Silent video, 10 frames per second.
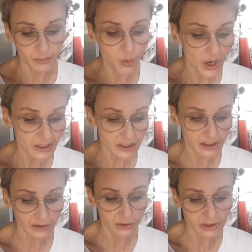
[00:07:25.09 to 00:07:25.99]

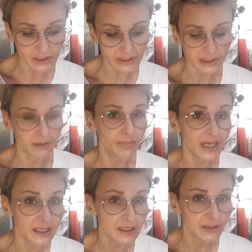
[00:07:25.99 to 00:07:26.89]
płaszczyk, tornister,
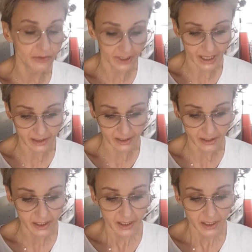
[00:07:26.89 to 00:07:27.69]
berecik w kratę.